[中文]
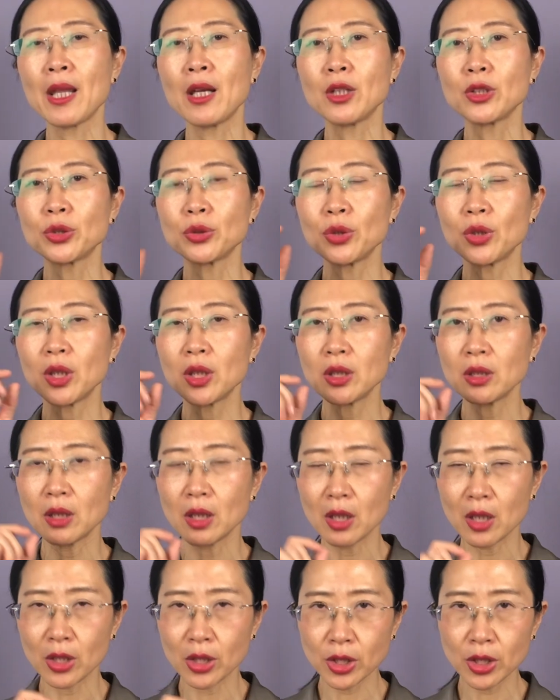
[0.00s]
说
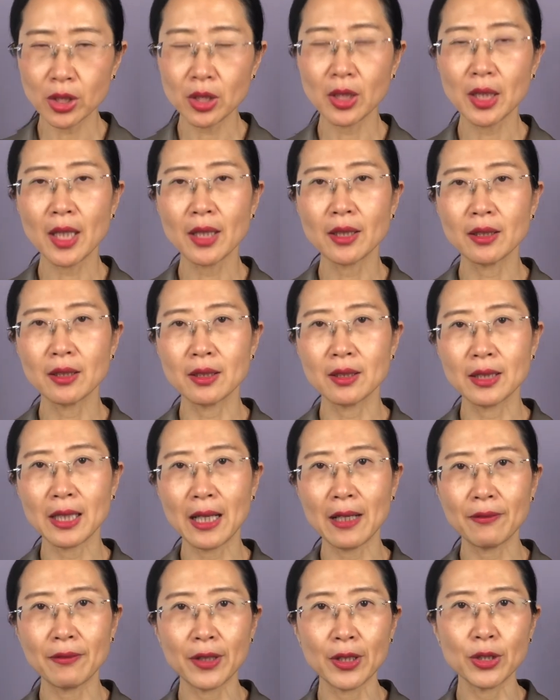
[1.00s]
呃，适量的喝
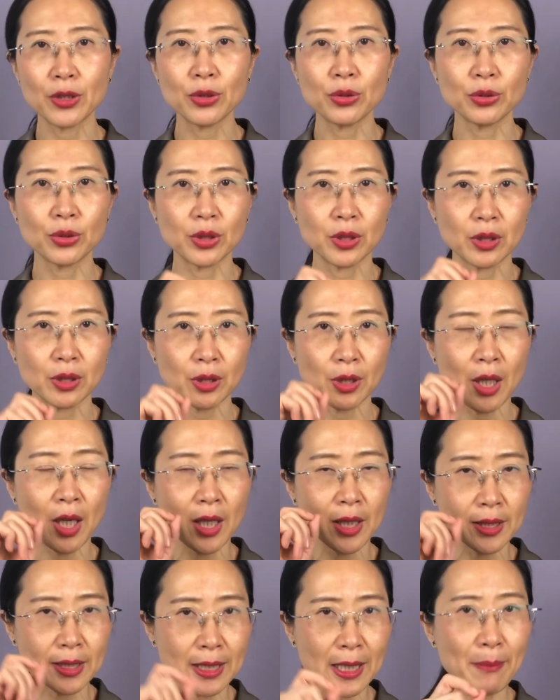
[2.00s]
咖啡就是
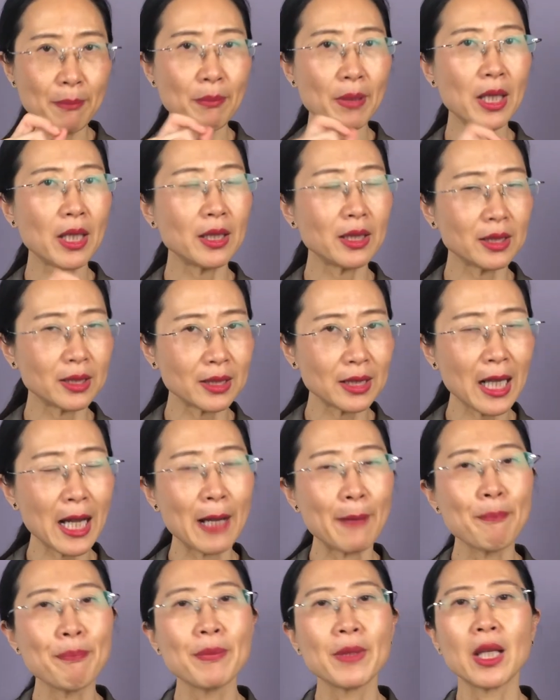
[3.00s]
三杯以
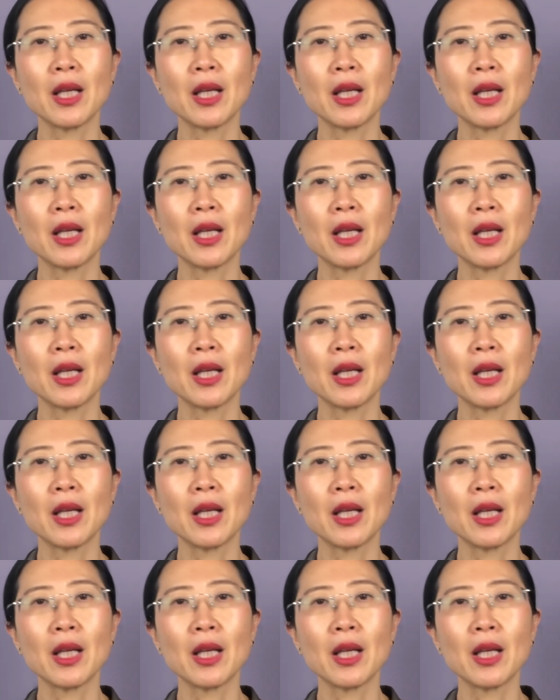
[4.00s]
下。